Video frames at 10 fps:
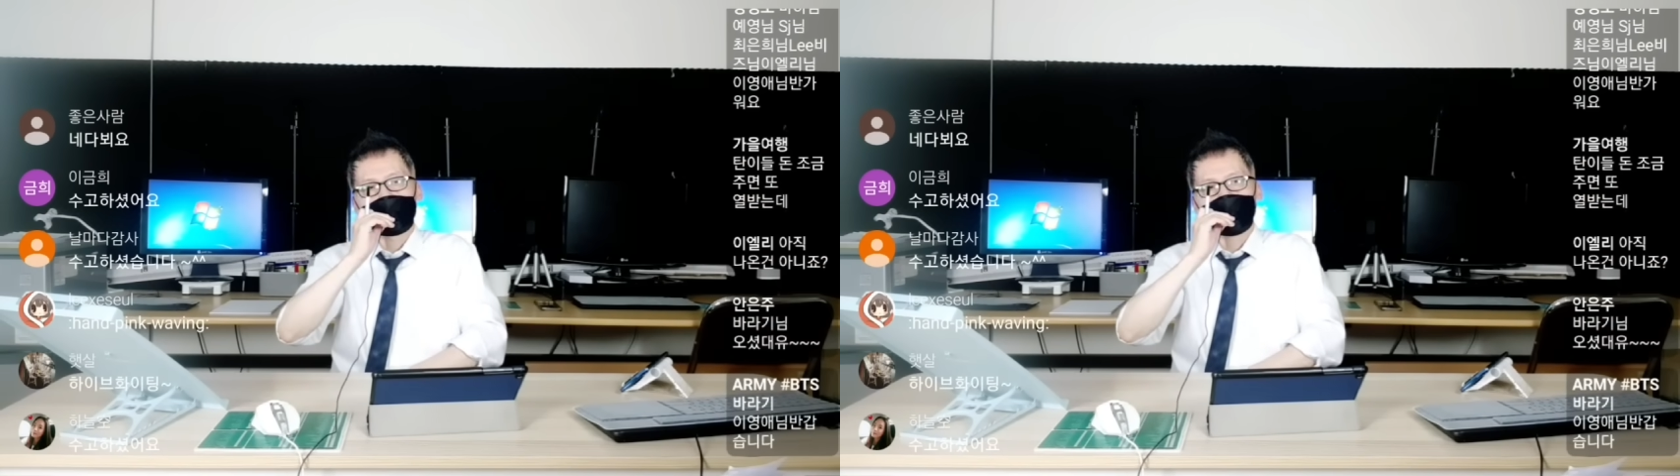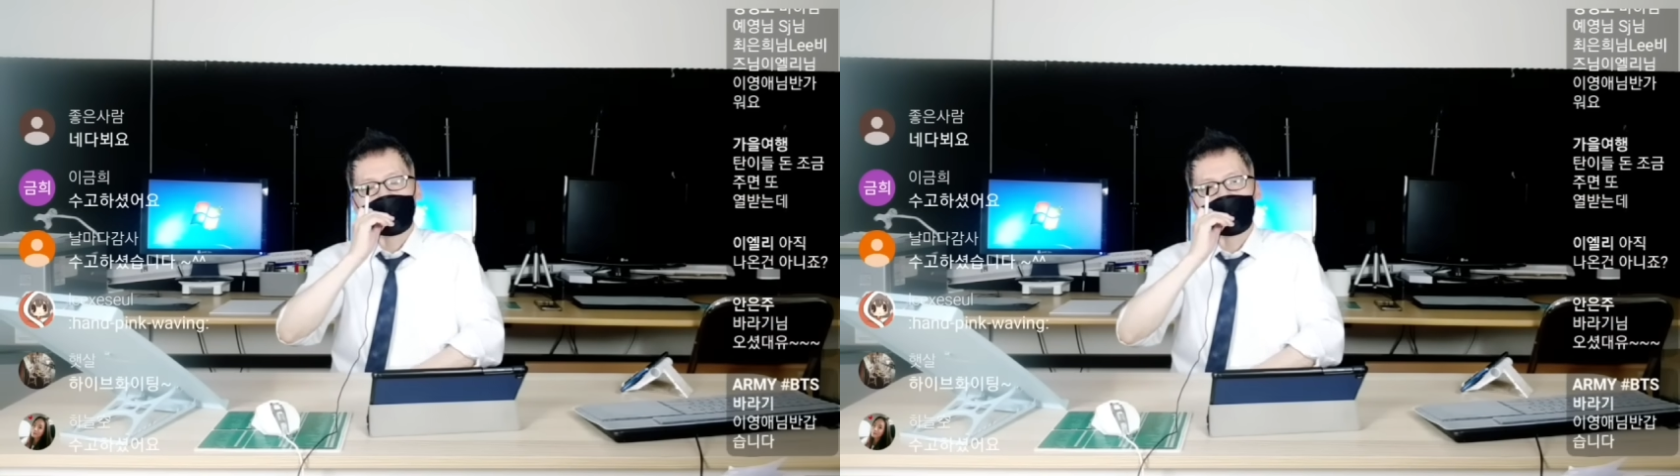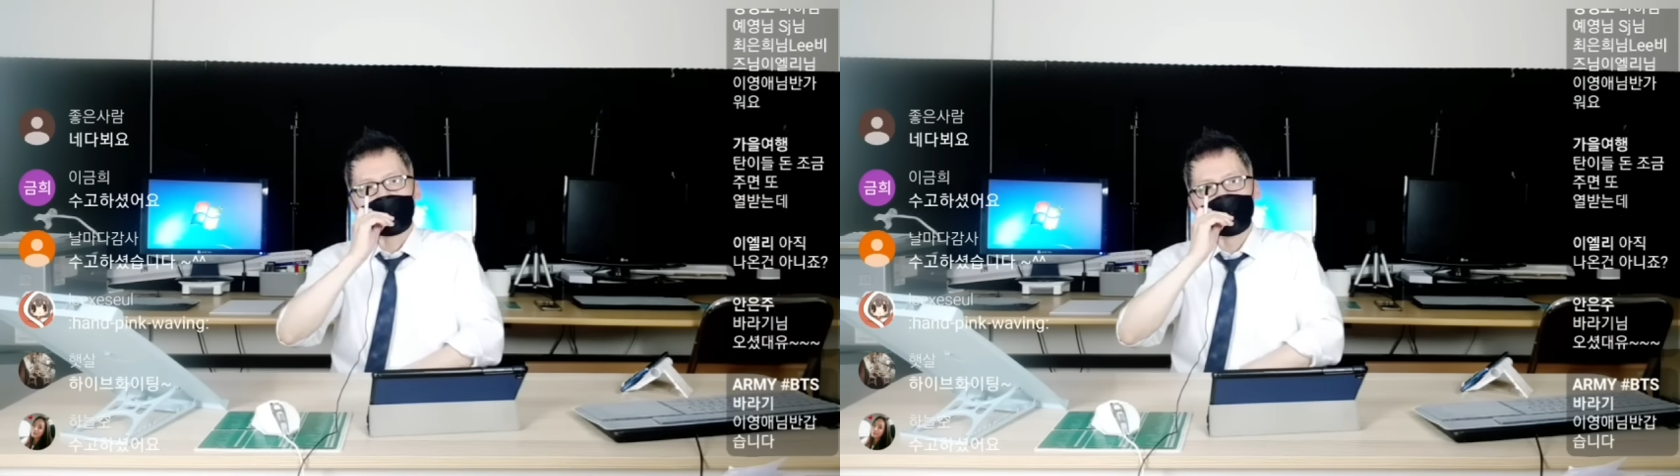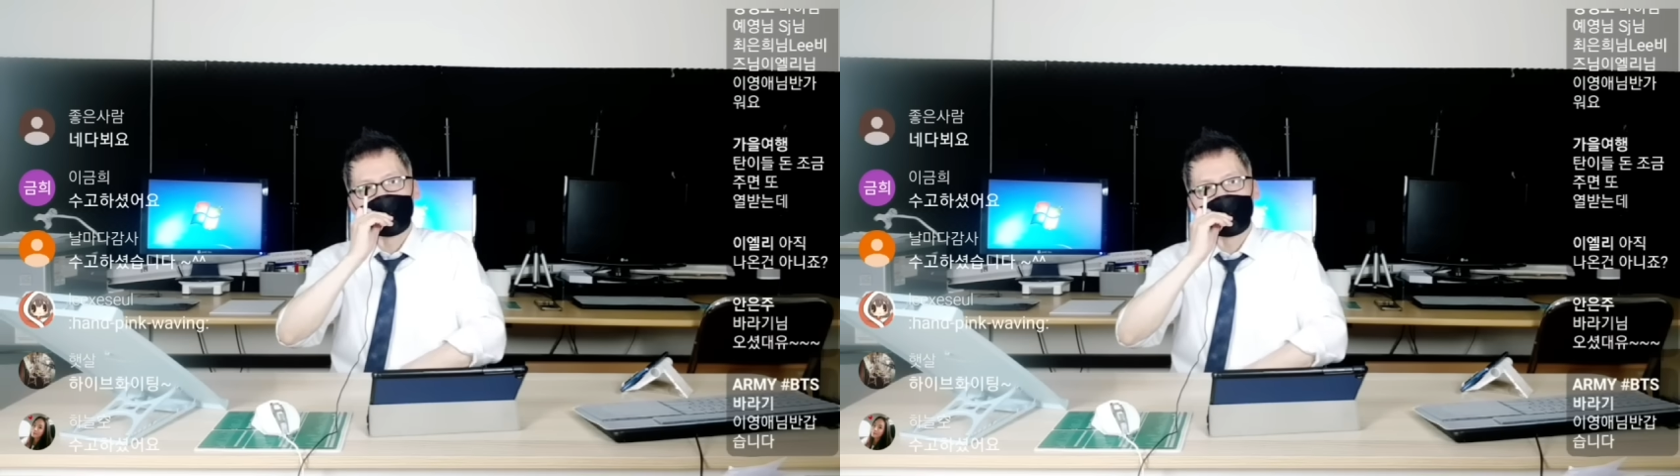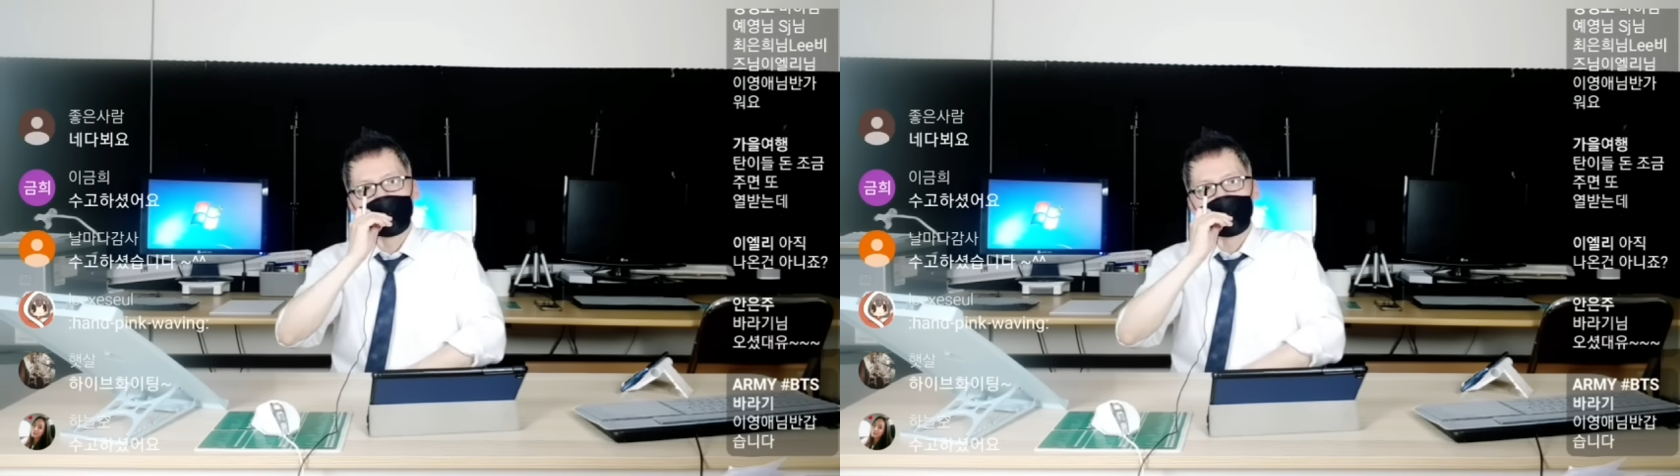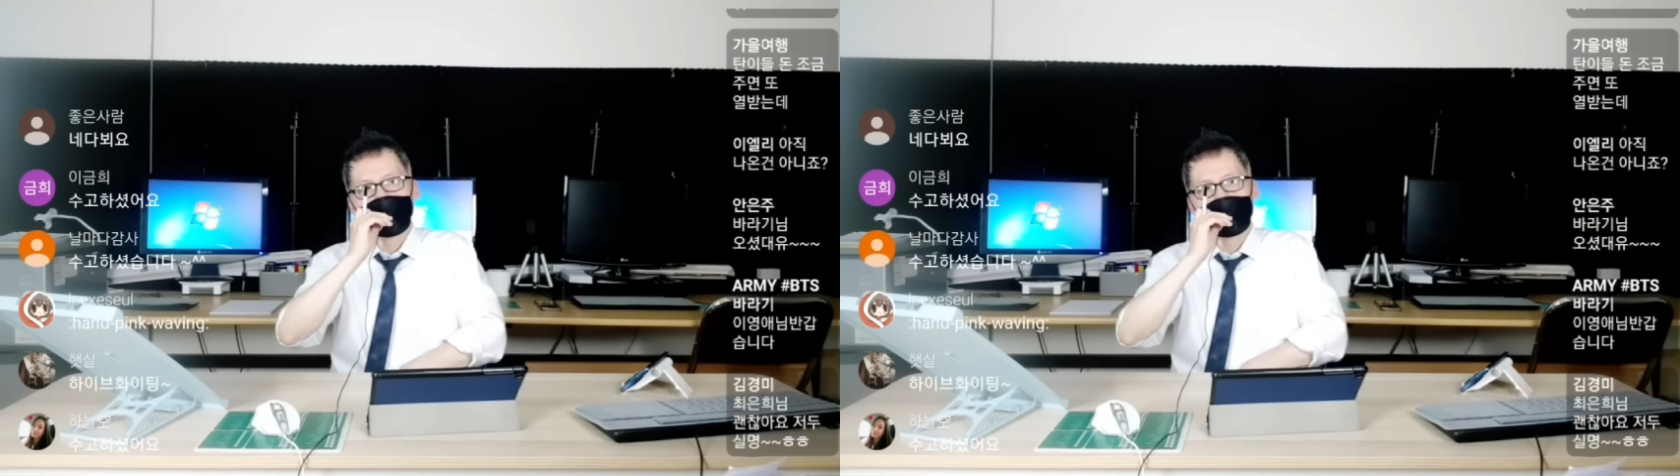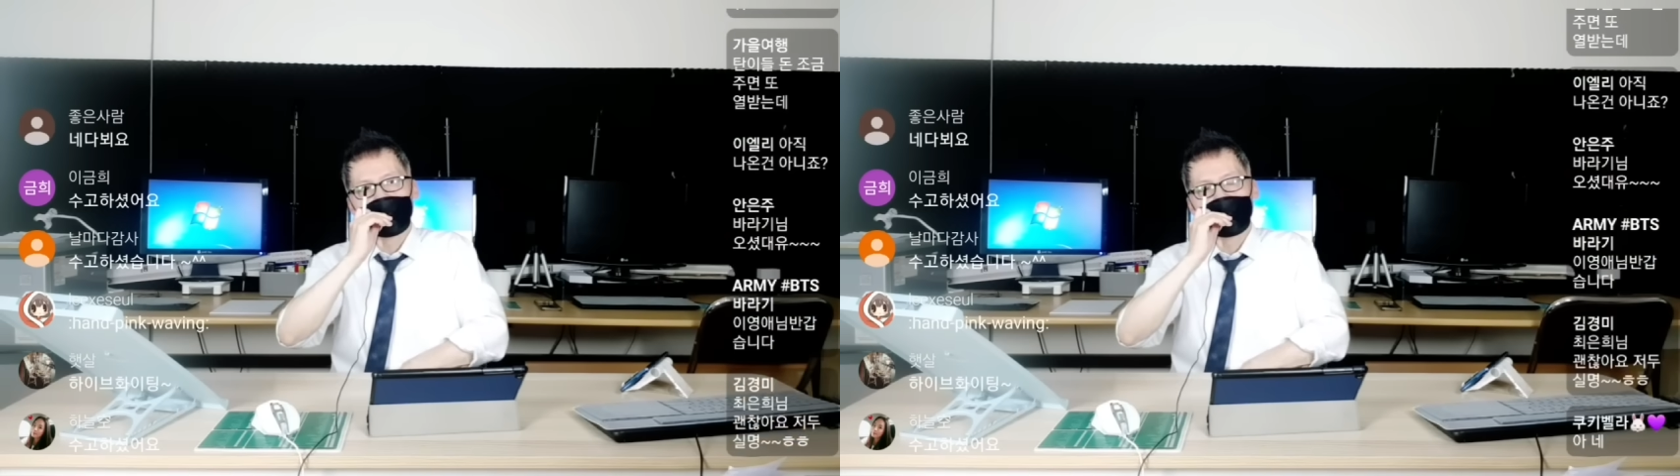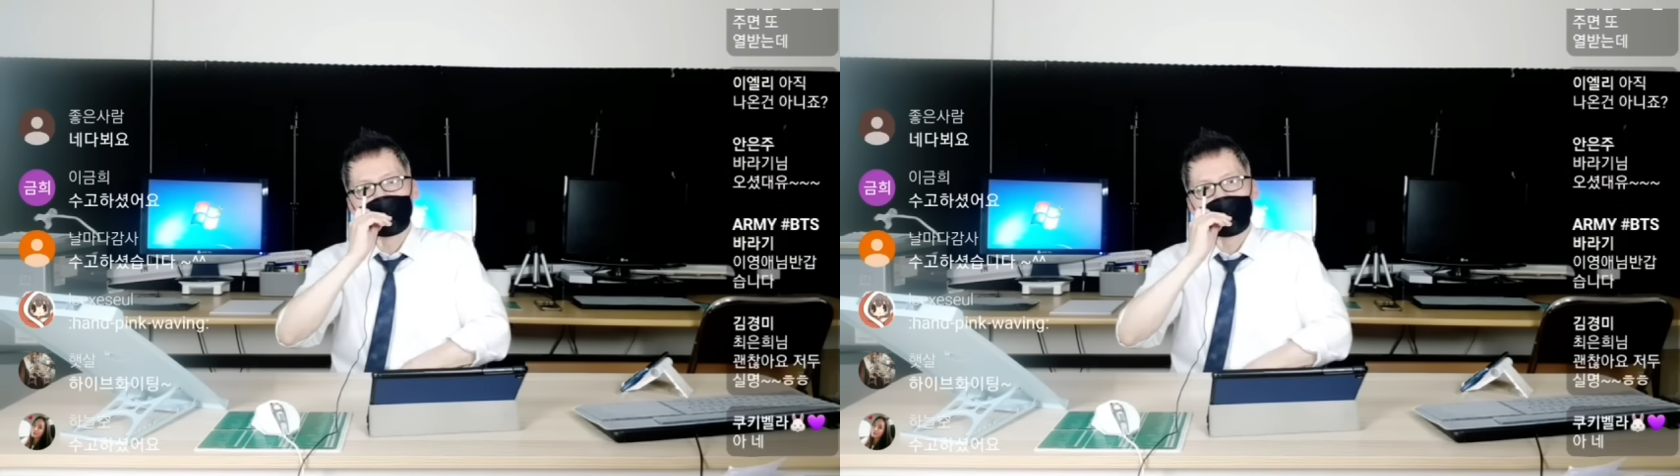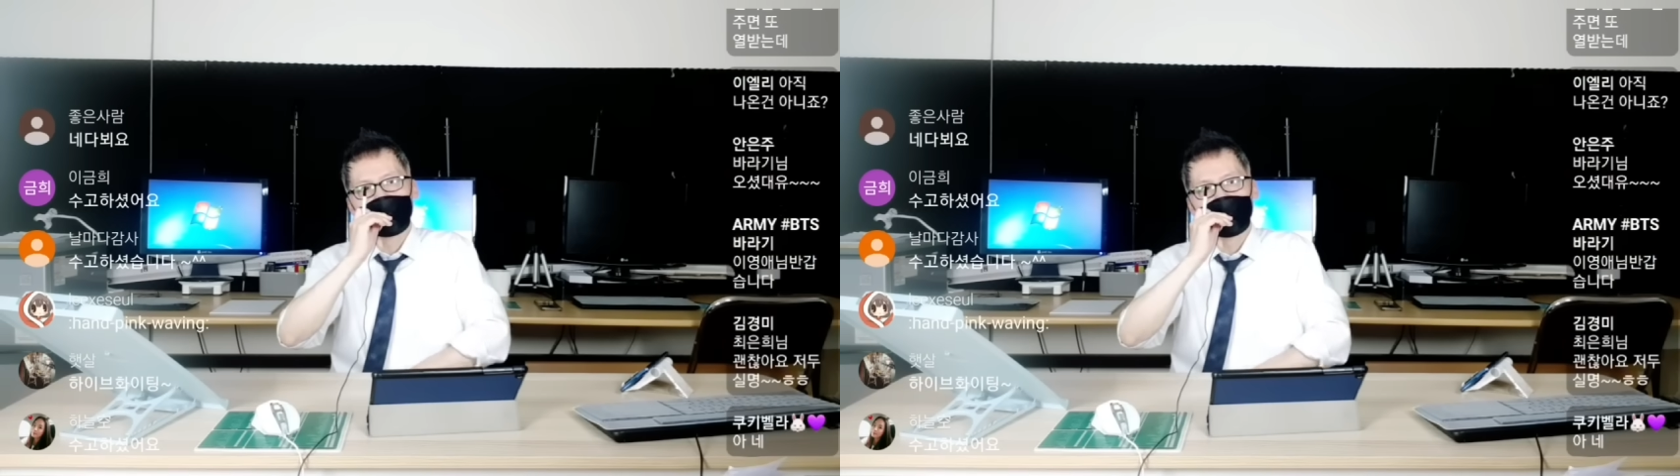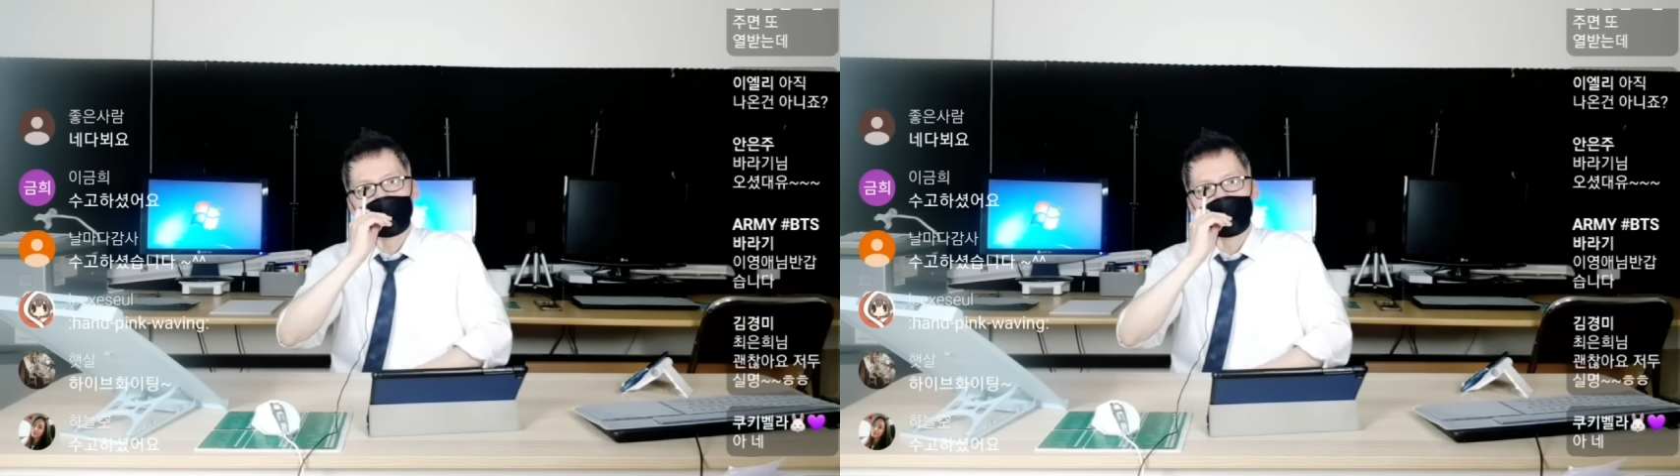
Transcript: 소속 가수들의 계약금하고